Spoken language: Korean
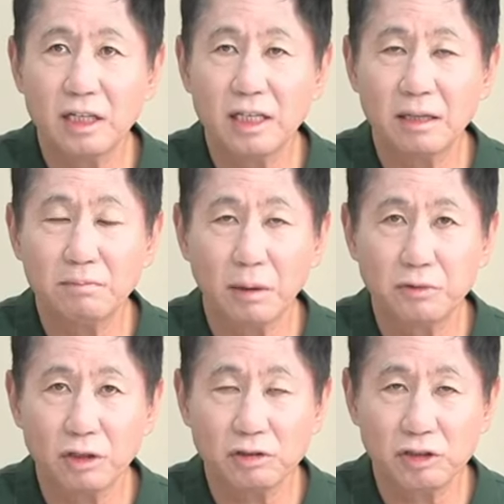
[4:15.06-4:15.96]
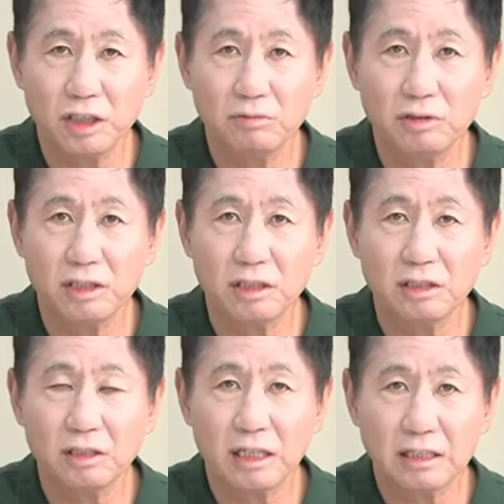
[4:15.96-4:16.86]
대한 법적 지위
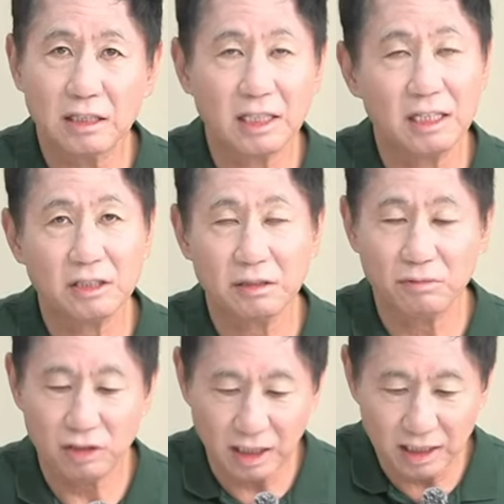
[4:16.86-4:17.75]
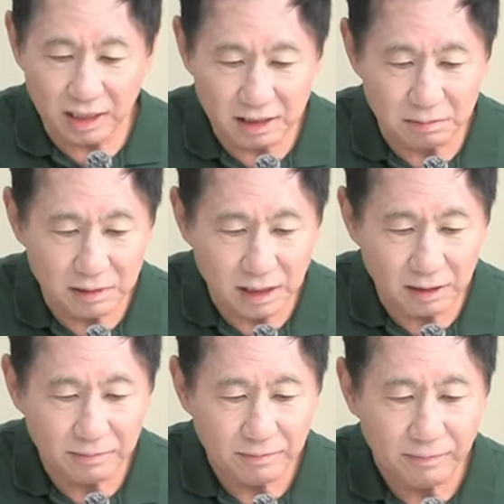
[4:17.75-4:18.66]
문제는 굉장히 사회적인 문제가 됐습니다.
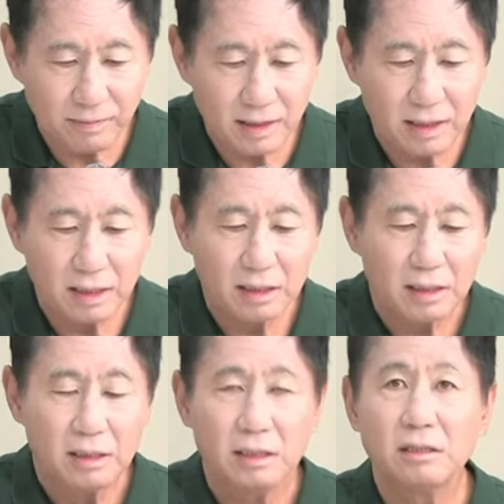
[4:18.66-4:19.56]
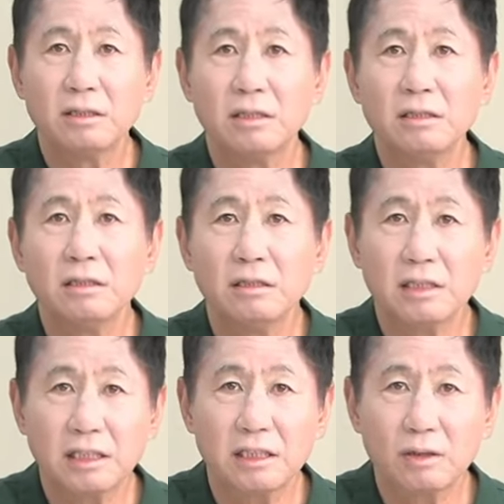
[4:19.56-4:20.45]
이들은
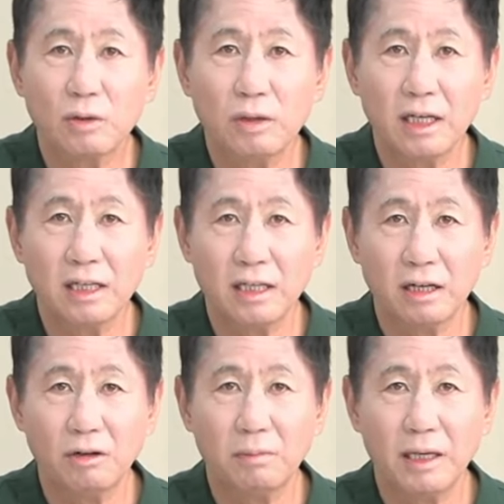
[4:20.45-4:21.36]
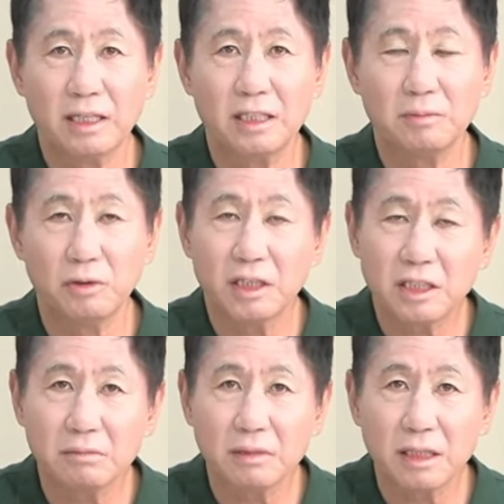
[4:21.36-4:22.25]
자신을 코리안이라고 밝히지
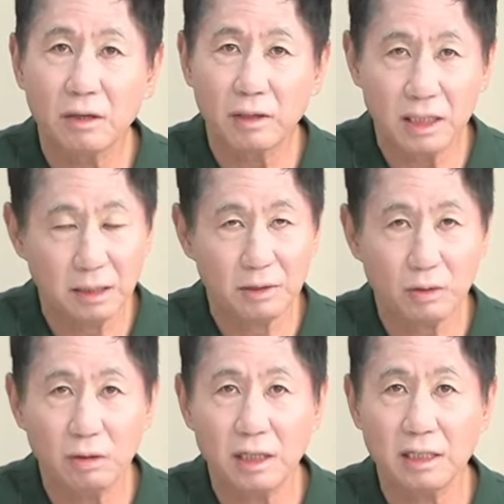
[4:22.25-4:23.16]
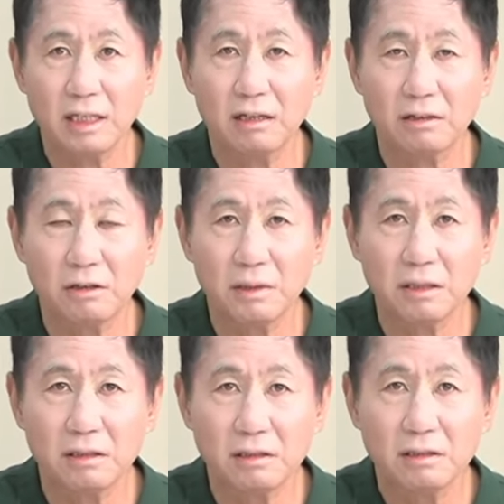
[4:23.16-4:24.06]
못했습니다. 왜냐하면 코리안이라
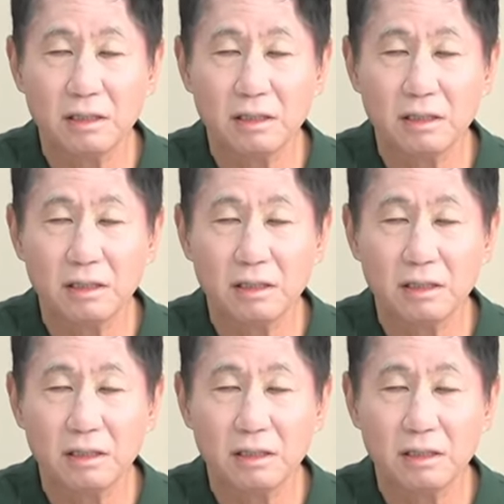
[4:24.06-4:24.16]
그러면은